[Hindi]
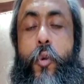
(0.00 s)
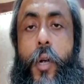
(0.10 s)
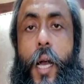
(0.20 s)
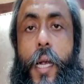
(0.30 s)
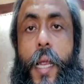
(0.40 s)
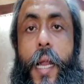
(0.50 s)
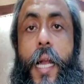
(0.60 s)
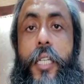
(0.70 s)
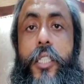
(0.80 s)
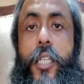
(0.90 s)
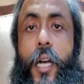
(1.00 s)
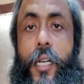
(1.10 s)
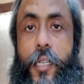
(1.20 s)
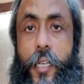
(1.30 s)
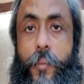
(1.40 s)
इसको कहा गया
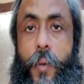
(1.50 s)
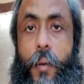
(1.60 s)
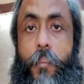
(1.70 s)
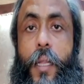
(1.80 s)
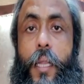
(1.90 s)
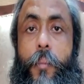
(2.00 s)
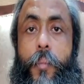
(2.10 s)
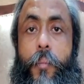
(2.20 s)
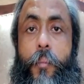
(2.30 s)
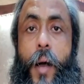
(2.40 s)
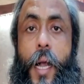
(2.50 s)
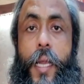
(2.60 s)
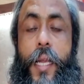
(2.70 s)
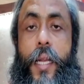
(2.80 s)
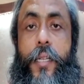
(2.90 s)
एडजंग ट्रीटमेंट मतलब
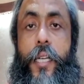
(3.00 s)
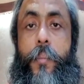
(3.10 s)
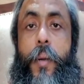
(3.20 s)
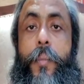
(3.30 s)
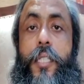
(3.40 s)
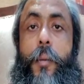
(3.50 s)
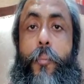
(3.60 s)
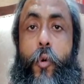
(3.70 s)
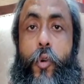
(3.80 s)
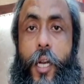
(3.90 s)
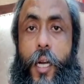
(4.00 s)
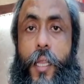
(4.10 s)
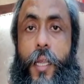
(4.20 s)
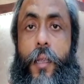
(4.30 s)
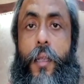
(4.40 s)
बाकी के ट्रीटमेंट में सपोर्ट कर
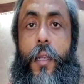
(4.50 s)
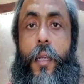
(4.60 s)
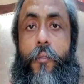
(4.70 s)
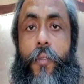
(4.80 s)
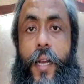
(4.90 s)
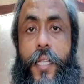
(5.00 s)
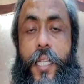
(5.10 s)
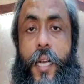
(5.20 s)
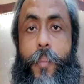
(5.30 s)
दे वायरस के